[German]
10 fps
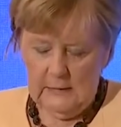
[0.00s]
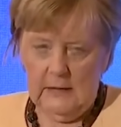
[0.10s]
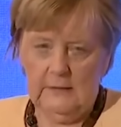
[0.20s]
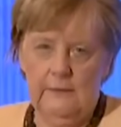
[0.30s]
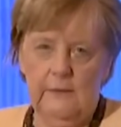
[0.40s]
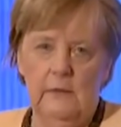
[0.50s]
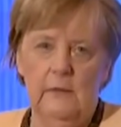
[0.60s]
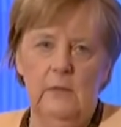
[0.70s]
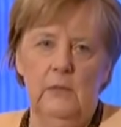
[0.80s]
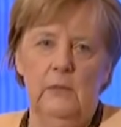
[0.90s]
dass
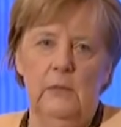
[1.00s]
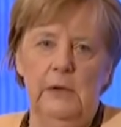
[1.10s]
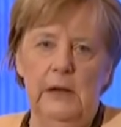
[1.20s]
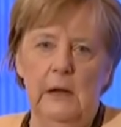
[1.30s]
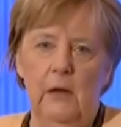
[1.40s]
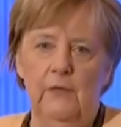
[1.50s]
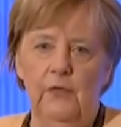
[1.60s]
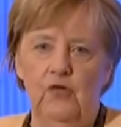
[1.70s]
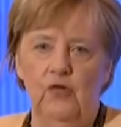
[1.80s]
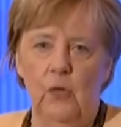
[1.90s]
ähm, Blick
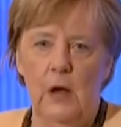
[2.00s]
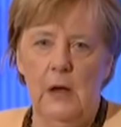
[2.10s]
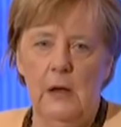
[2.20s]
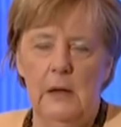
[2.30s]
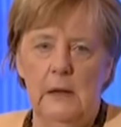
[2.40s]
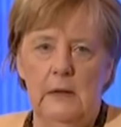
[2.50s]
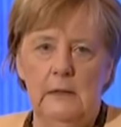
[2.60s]
auf die Shoah